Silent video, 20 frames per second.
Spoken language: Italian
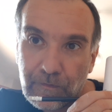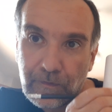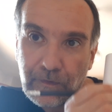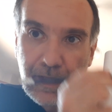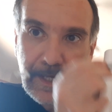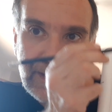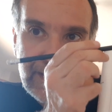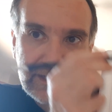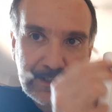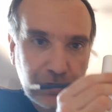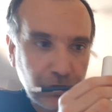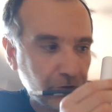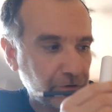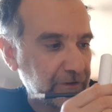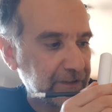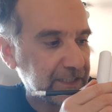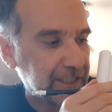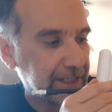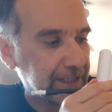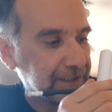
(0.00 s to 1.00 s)
e adesso devo
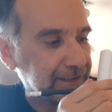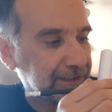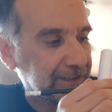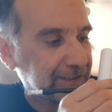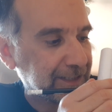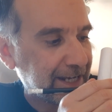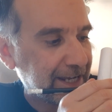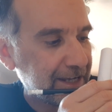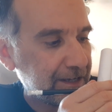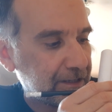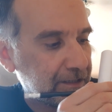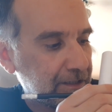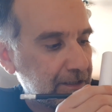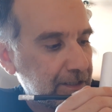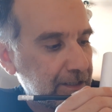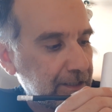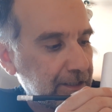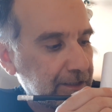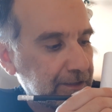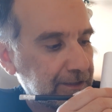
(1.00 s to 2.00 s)
vedere il 3
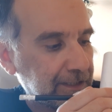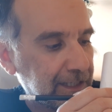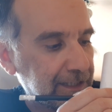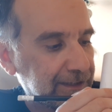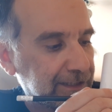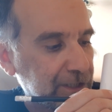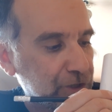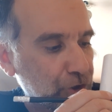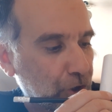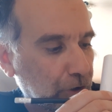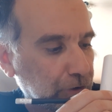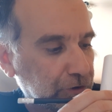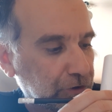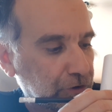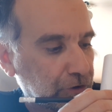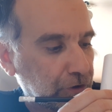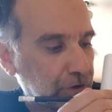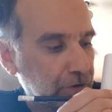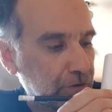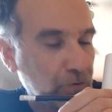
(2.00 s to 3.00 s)
nel
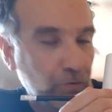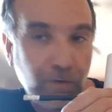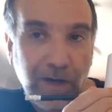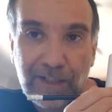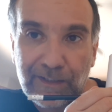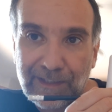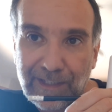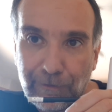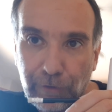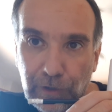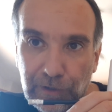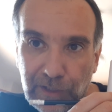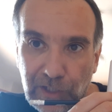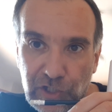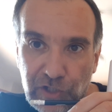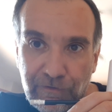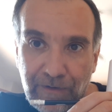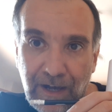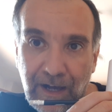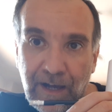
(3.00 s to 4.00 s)
18 quante volte
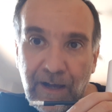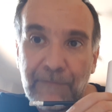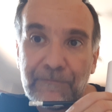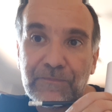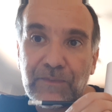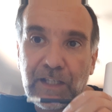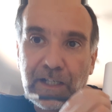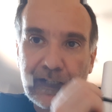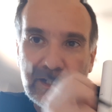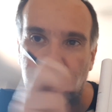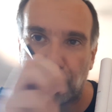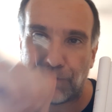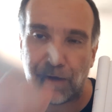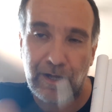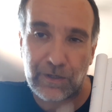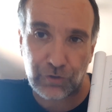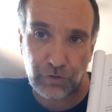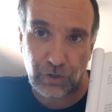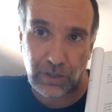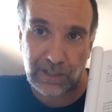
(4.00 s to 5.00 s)
ci va
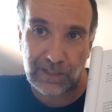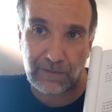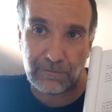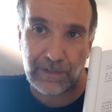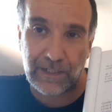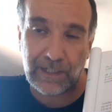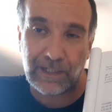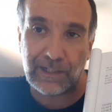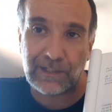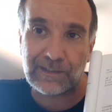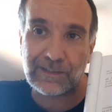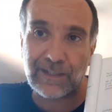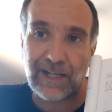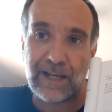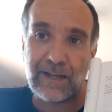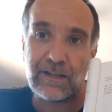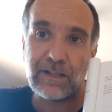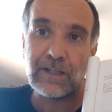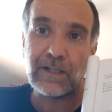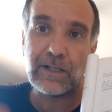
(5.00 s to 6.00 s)
rifaccio la tabellina del
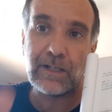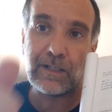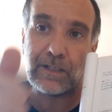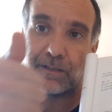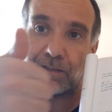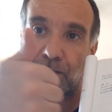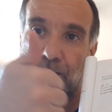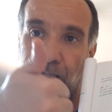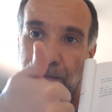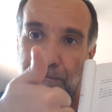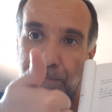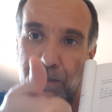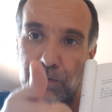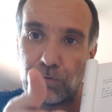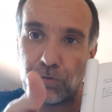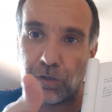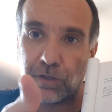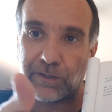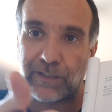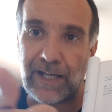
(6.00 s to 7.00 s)
3 3 per
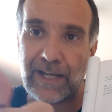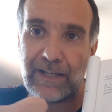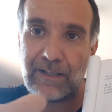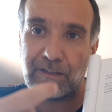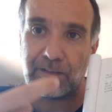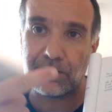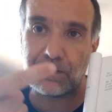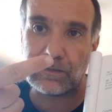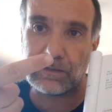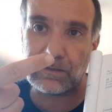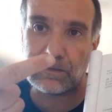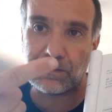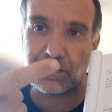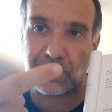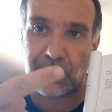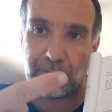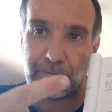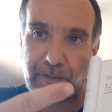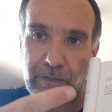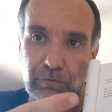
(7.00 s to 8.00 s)
1 3
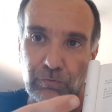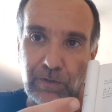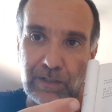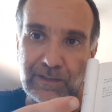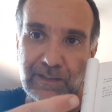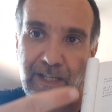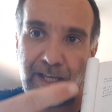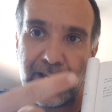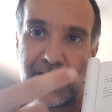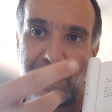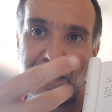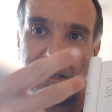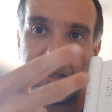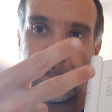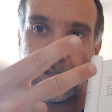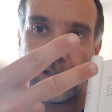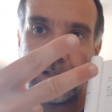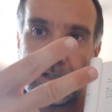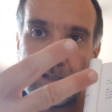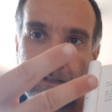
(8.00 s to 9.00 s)
3 per 2 6
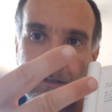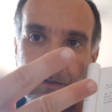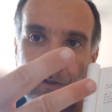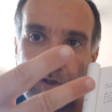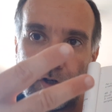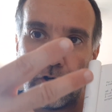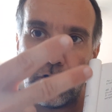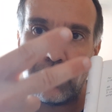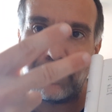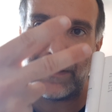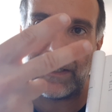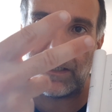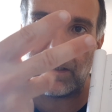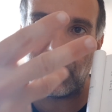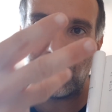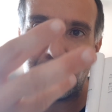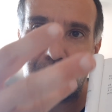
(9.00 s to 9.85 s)
9